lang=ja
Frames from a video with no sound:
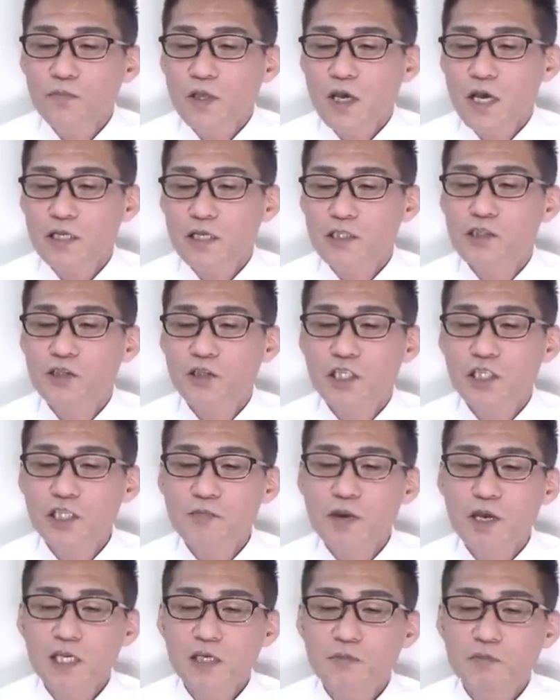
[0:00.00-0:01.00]
えー、辻
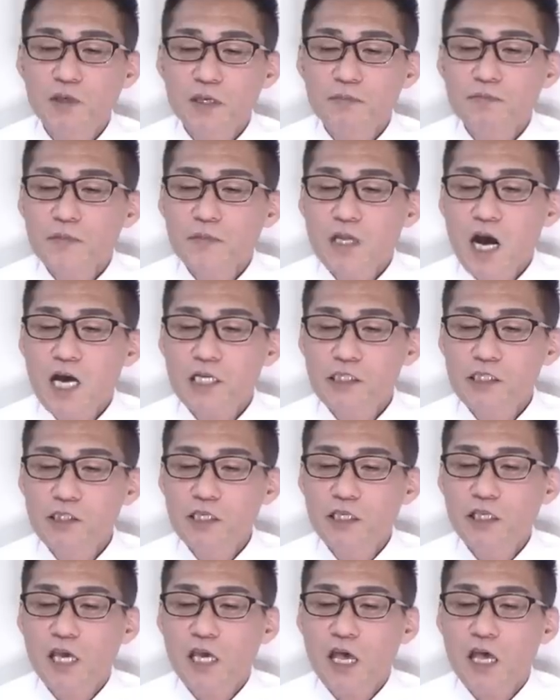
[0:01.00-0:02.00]
めぐみ、はす
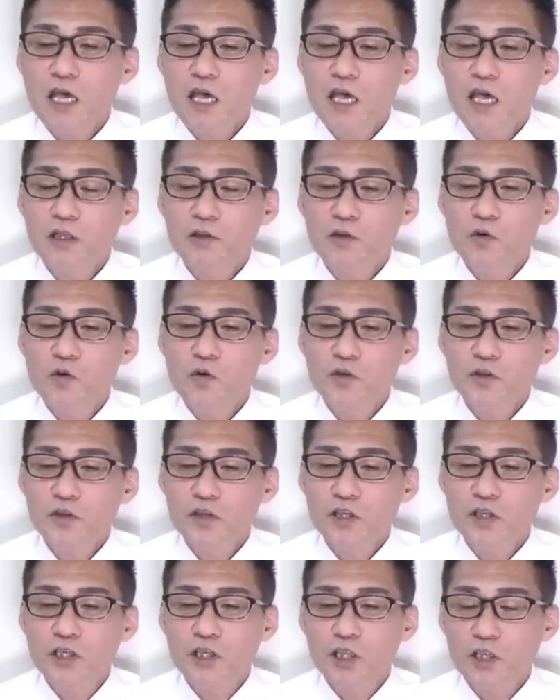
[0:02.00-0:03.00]
いけ、えー、通
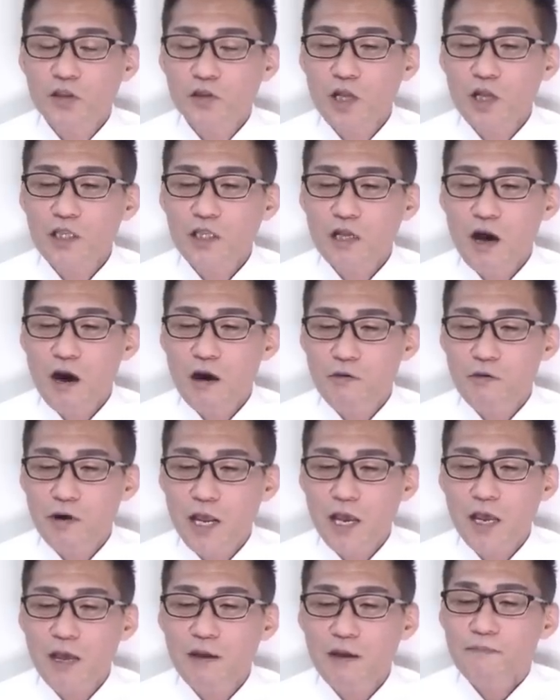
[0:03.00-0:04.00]
る、生きてったんか、我
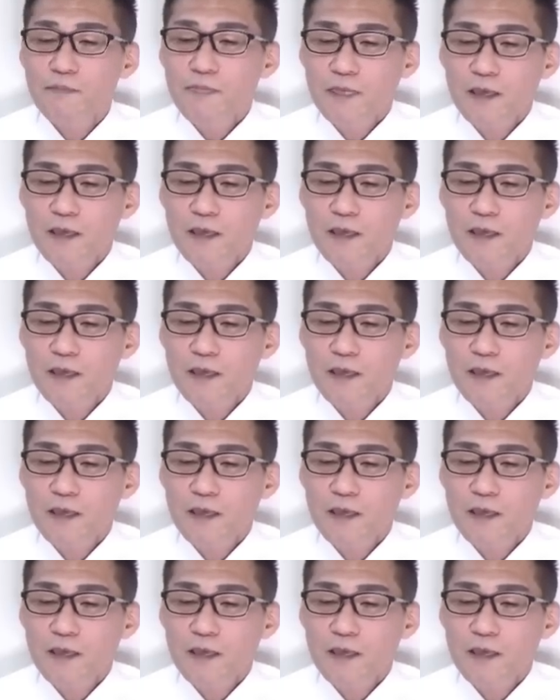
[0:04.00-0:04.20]
れ、